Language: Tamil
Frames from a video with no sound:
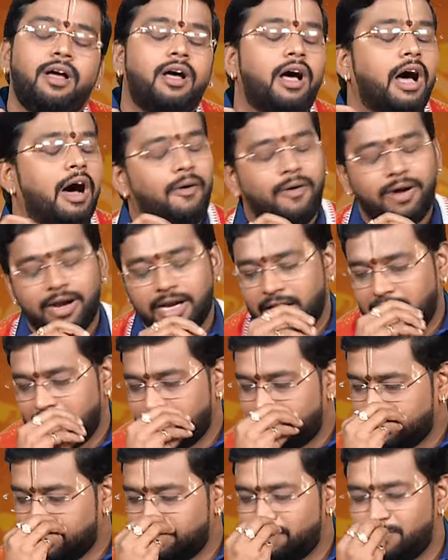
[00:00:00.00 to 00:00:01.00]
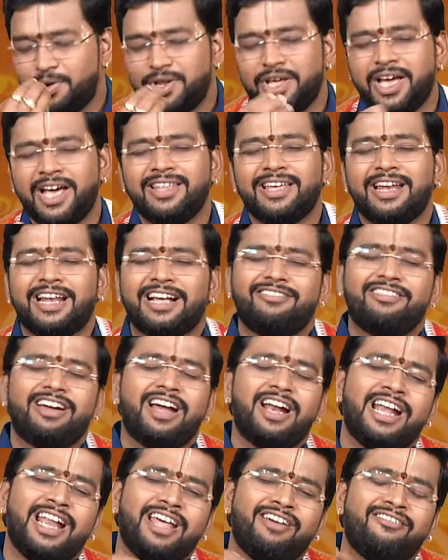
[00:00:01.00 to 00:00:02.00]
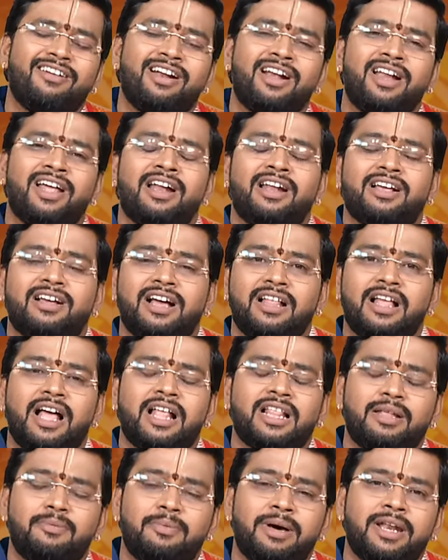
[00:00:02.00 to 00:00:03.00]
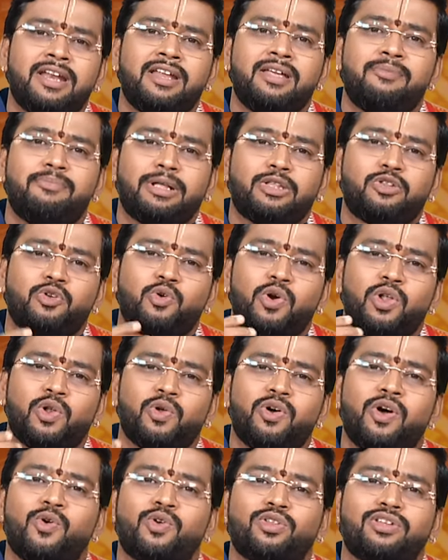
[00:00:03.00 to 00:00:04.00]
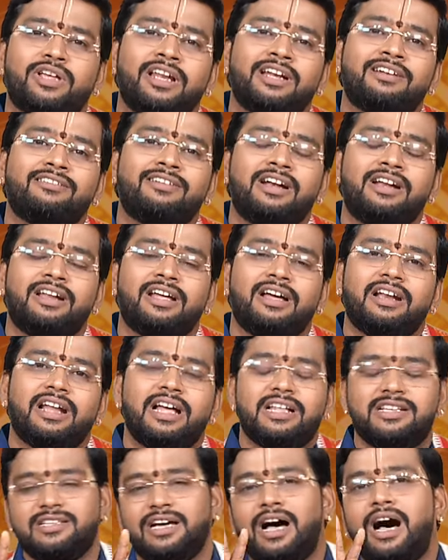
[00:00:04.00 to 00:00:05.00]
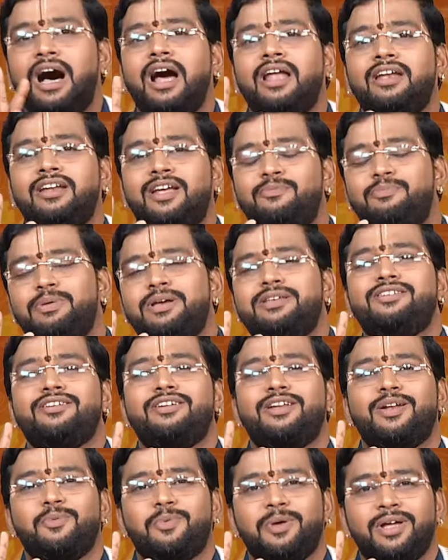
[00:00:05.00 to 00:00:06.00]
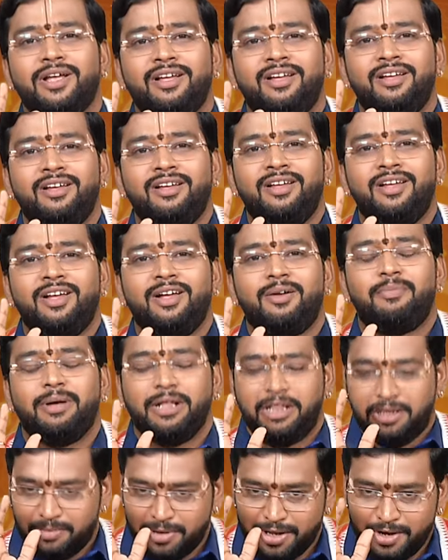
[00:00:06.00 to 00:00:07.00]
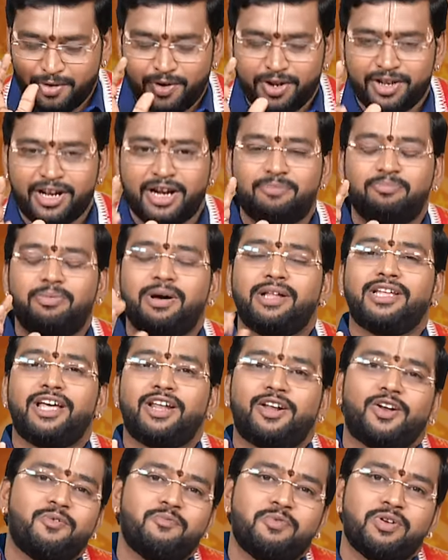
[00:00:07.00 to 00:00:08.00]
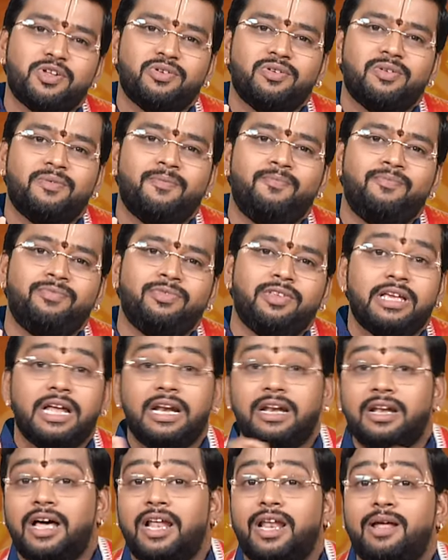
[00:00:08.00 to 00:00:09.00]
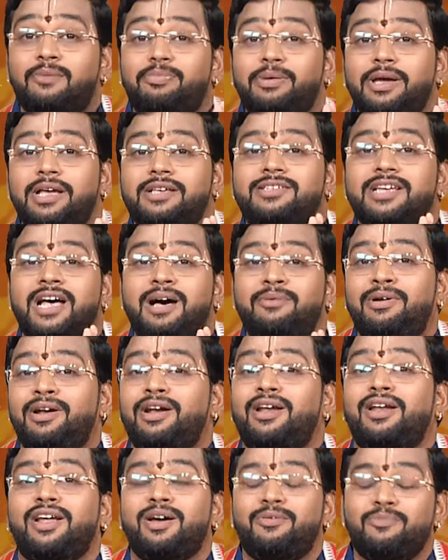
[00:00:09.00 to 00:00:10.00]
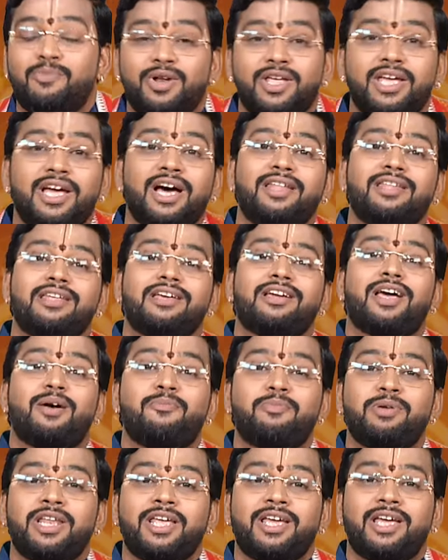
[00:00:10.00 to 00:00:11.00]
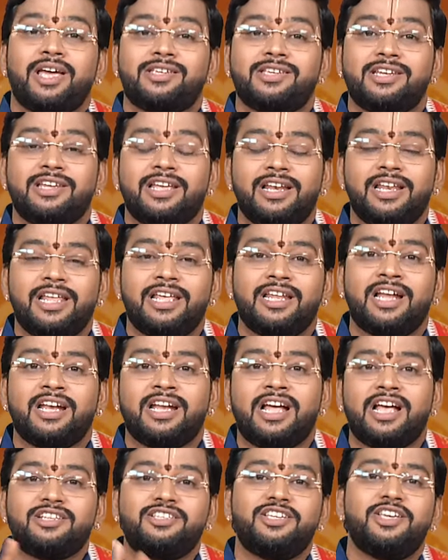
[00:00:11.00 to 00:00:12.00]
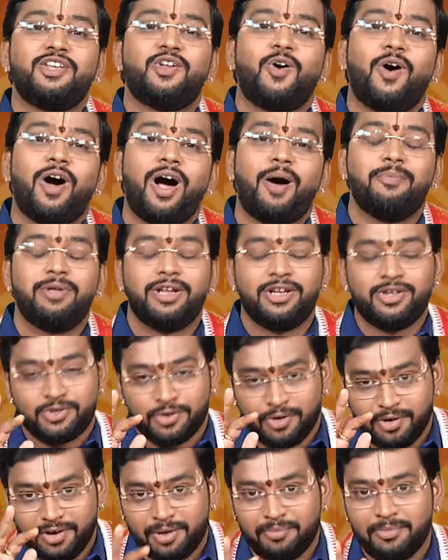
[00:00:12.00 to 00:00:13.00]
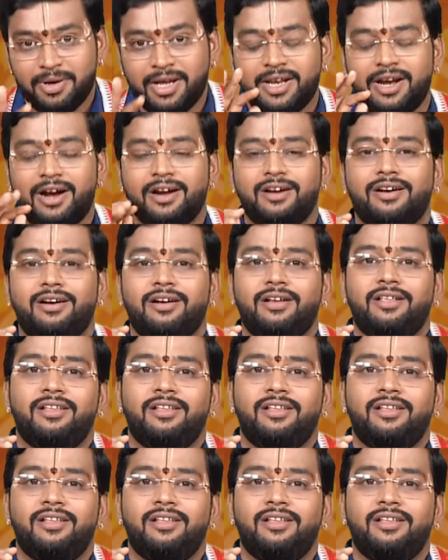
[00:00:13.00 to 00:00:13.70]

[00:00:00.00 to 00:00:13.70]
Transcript: அவங்களால வந்து முடியாது எனக்கு வேண்டாம் வேண்டாம் எனக்கு அந்த மாதிரி நீ பத்து கோடி ரூபா கொடுத்தாலும் எனக்கு வேண்டாம் நான் ஜாலியாக பேசிகிட்டு இருப்பேன் பத்து பேர் கூட நட்பாக தான் இருக்க முடியும் என்னால் பேசாமல் இருக்க முடியாது கம்யூனிகேஷன் இல்லைன்னா நான் ஜீரோ அப்படின்னு சொல்கிற மாதிரி ஆட்கள்